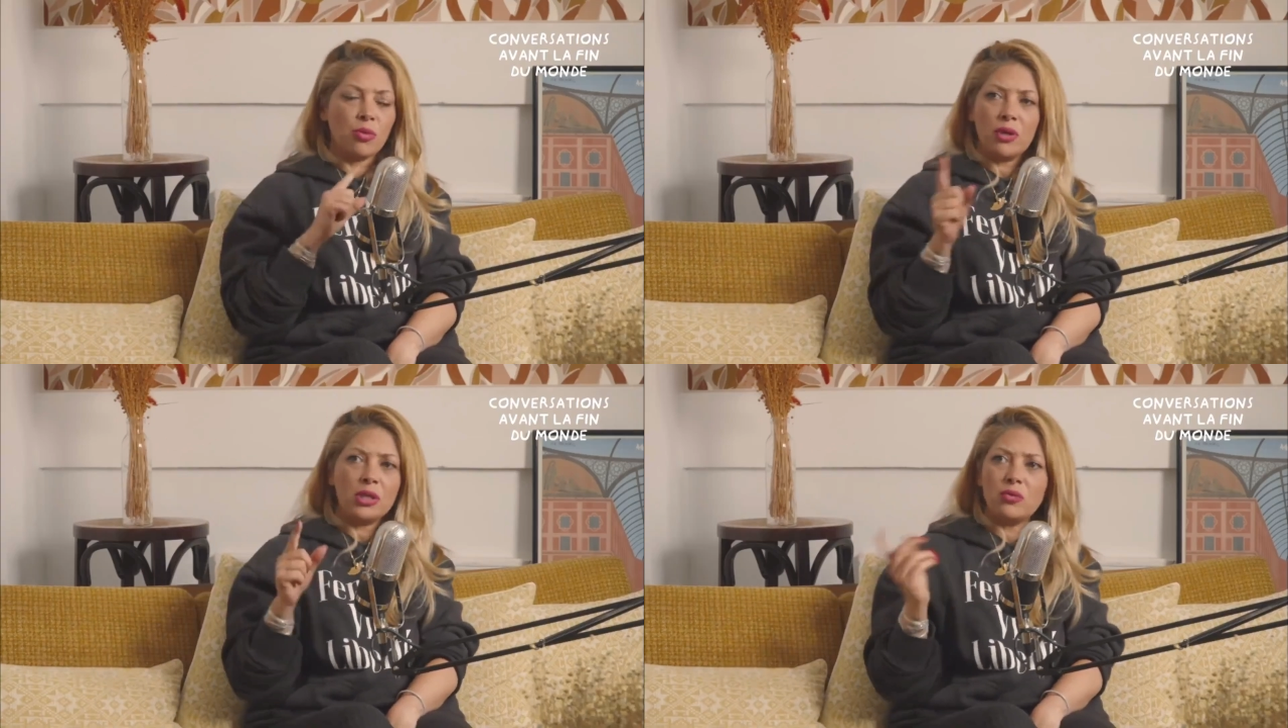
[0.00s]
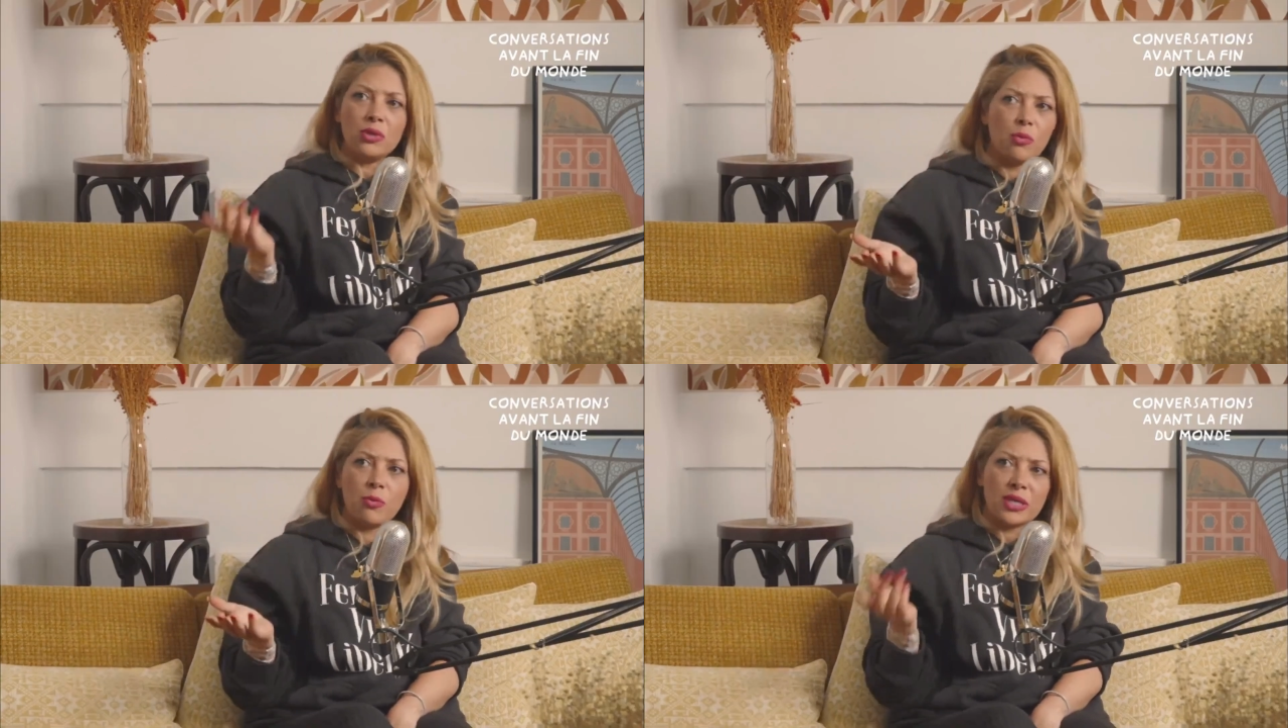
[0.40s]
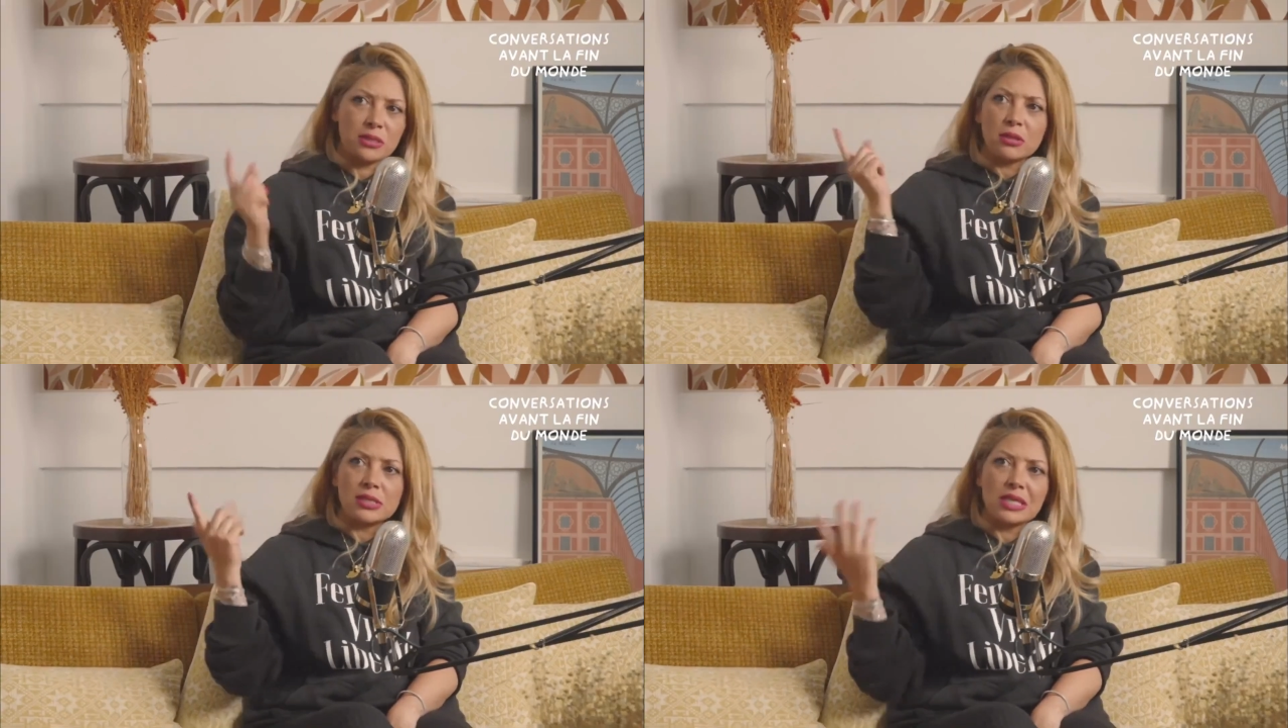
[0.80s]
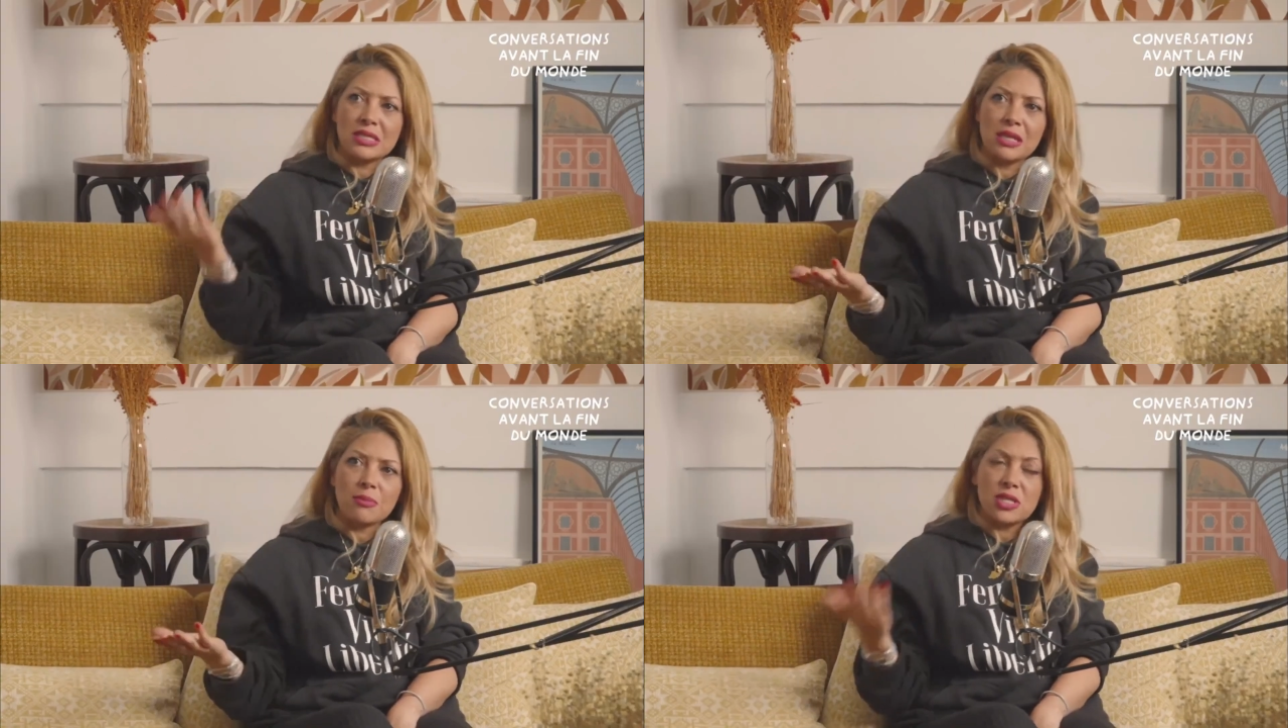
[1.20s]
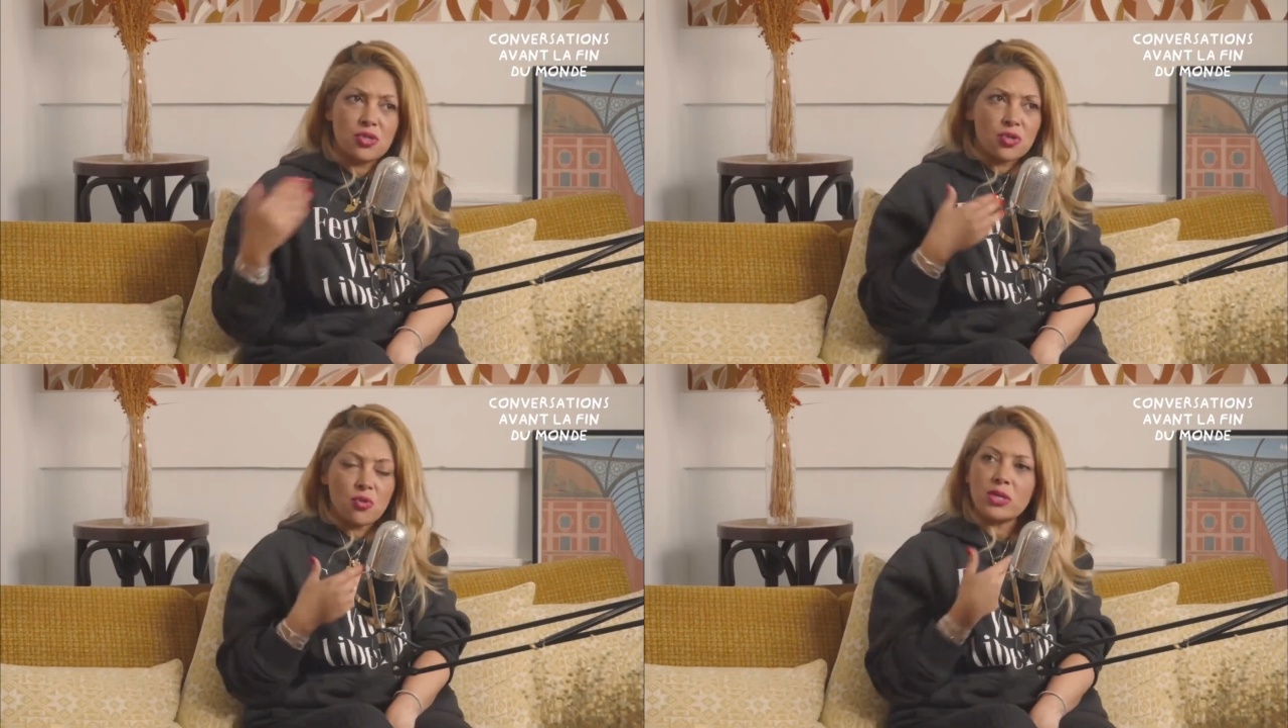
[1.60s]
pourquoi d'un coup il n'y a plus personne quand c'est l'islam Ça
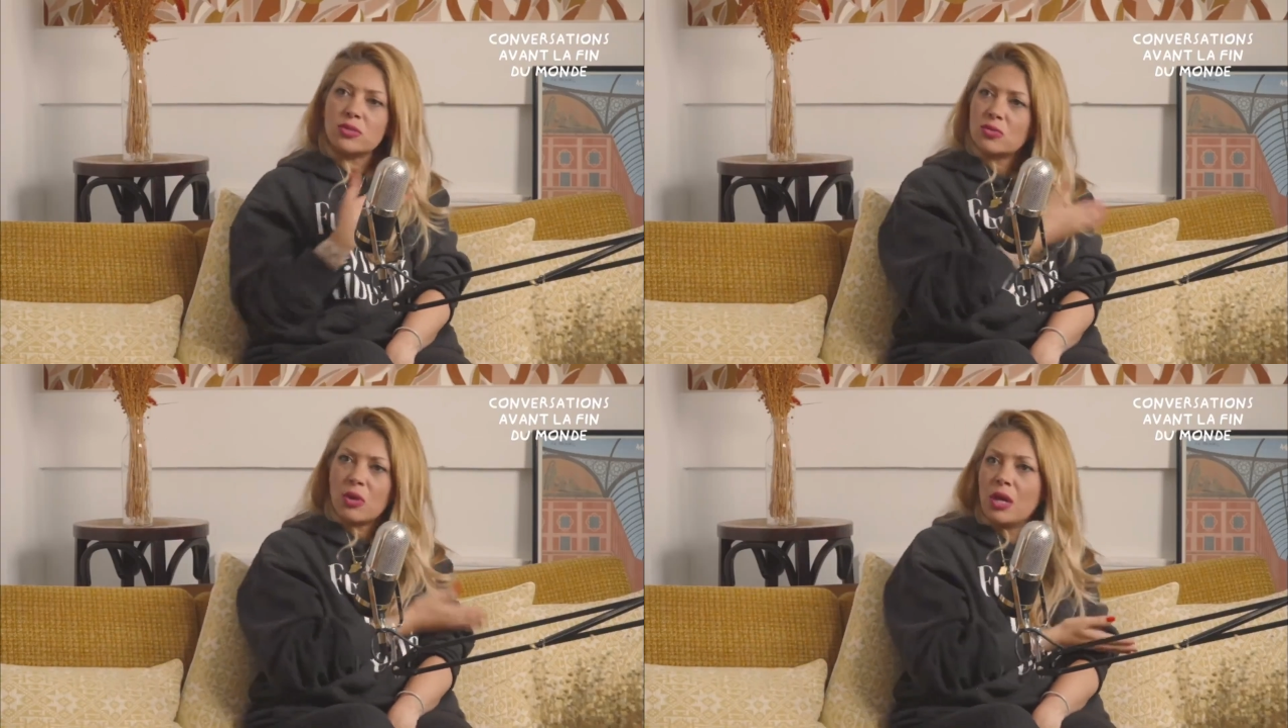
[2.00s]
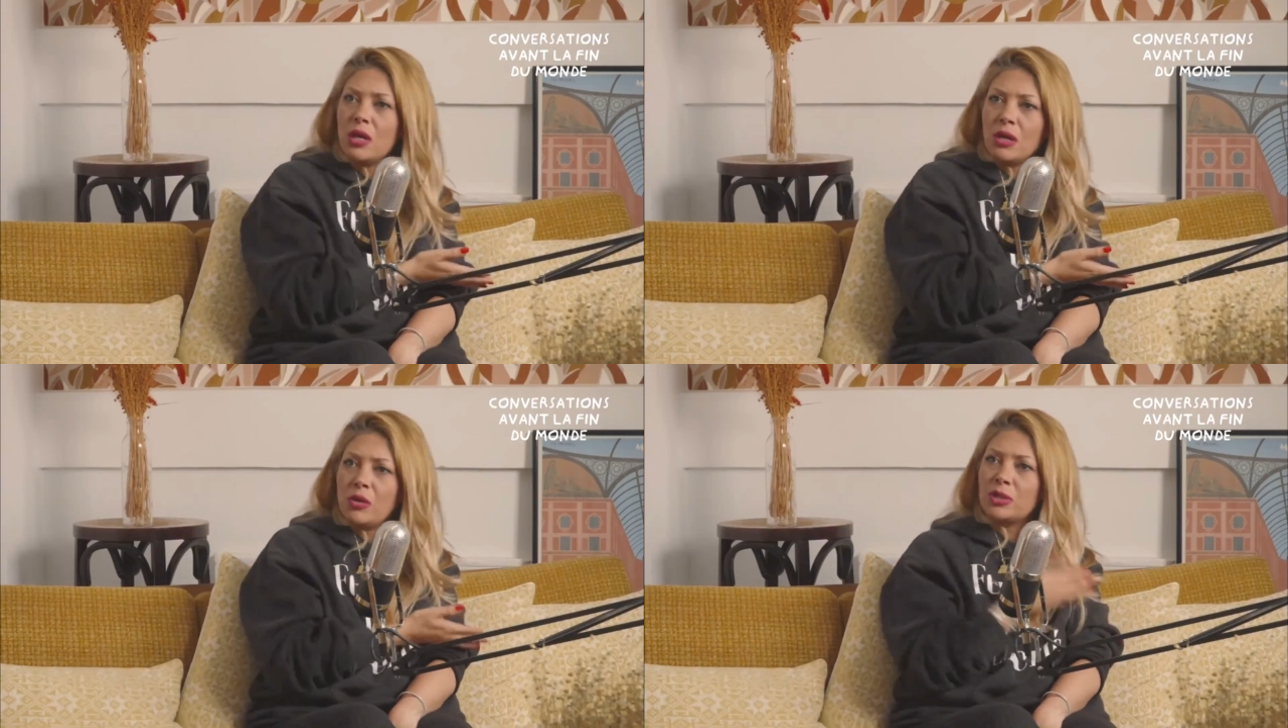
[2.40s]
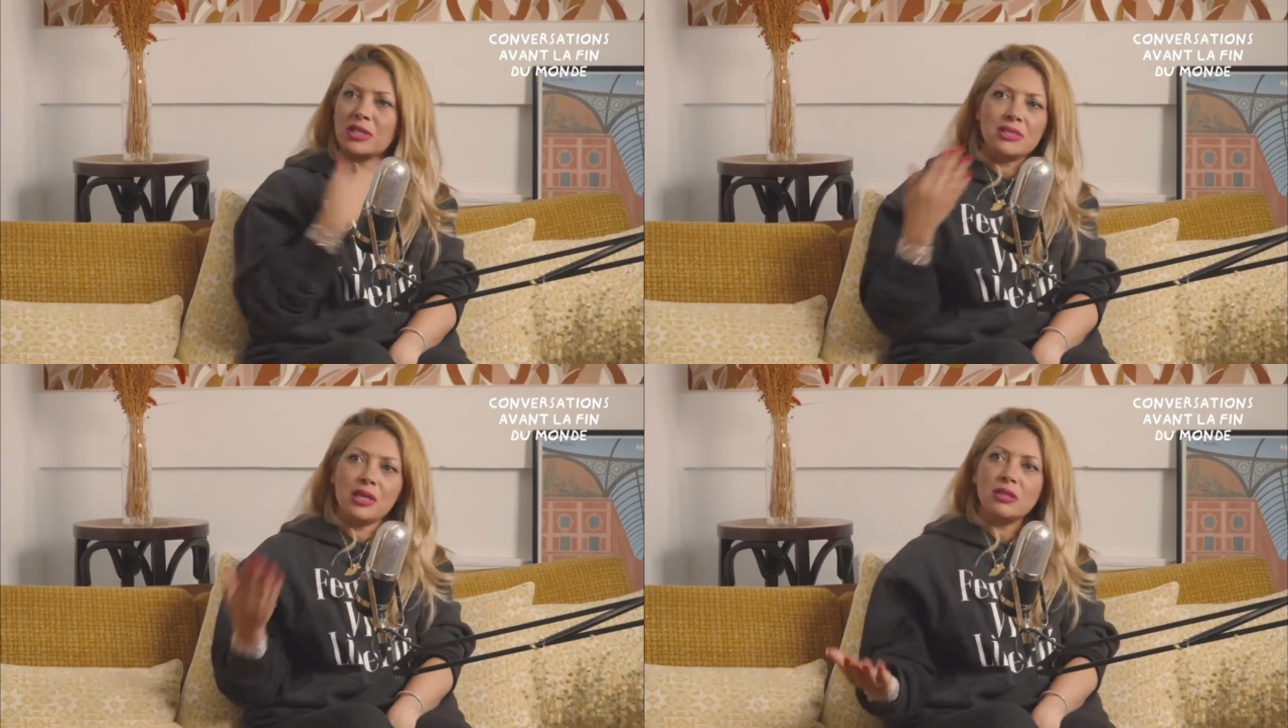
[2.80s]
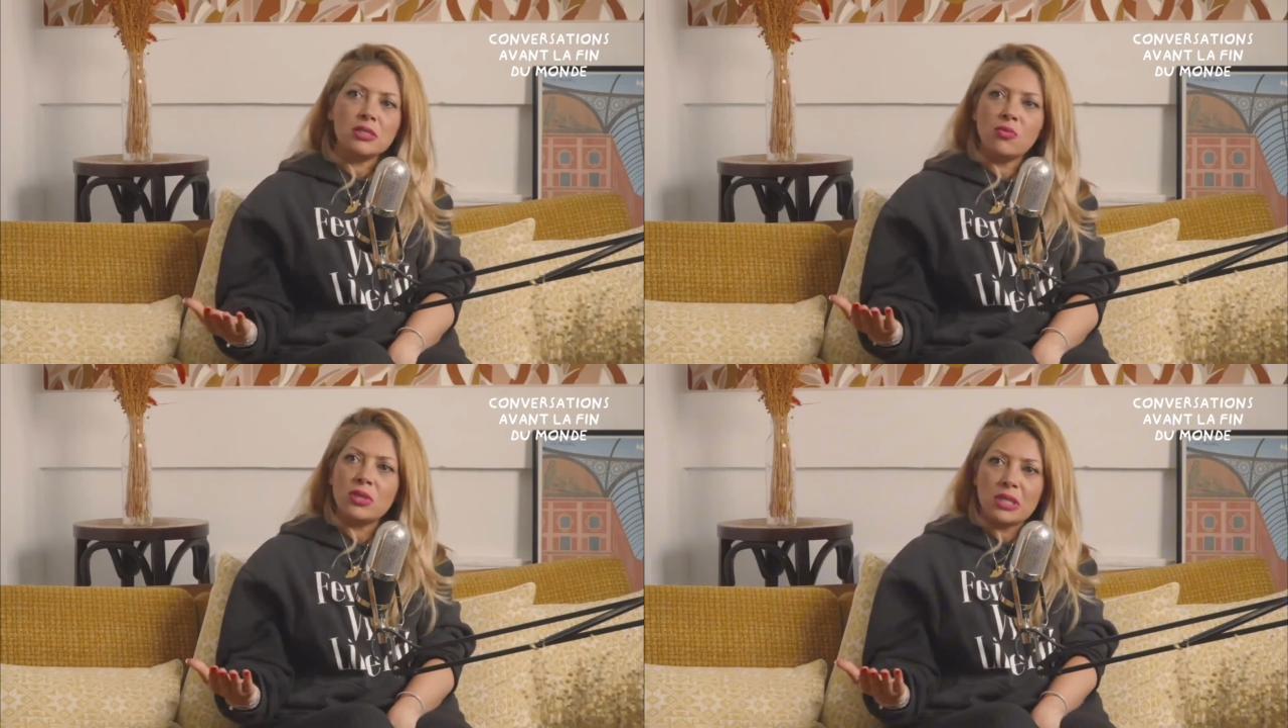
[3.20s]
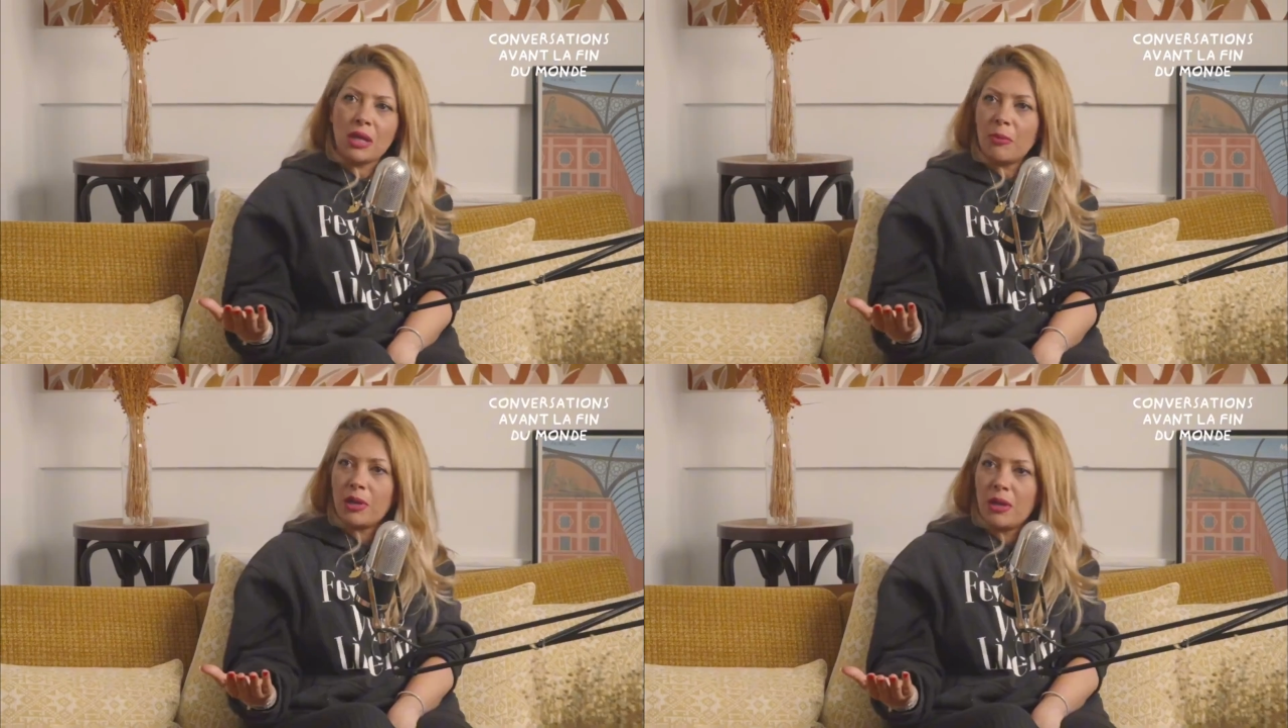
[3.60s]
change quoi que ce soit le christianisme ou
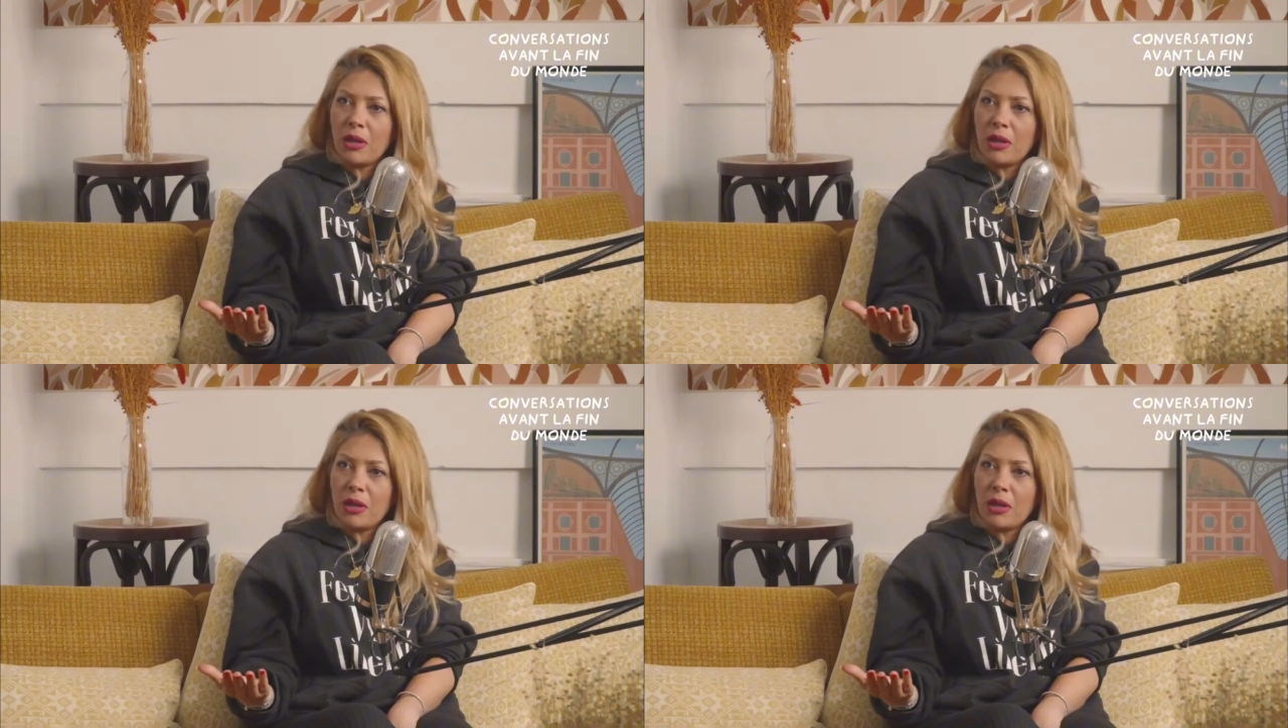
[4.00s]
l'islam